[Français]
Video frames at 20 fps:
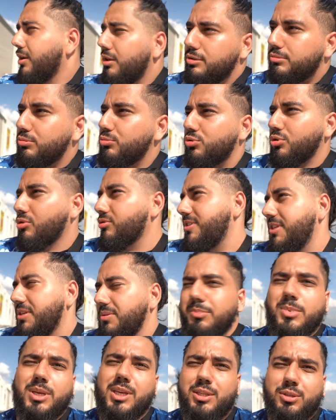Ils sont
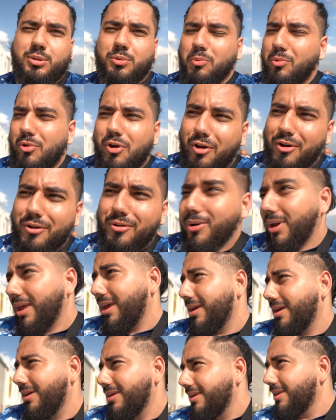gentils, mais ils sont lents,
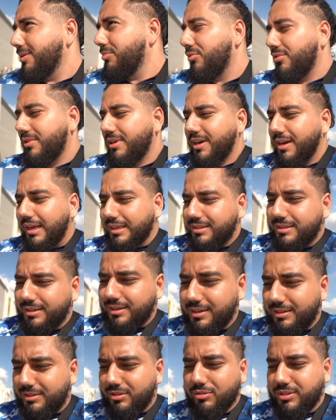les Bulgares, c'est
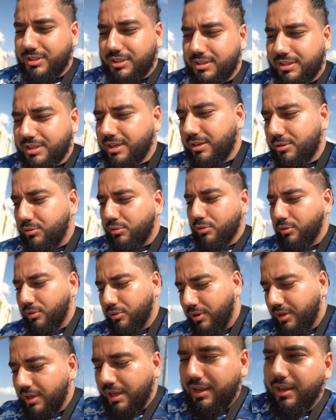les Antillais
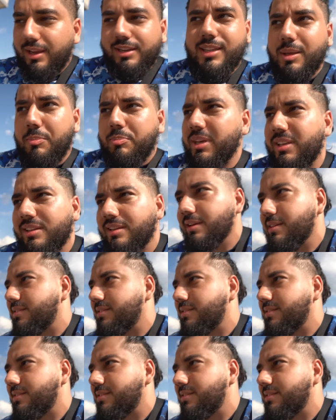des pays de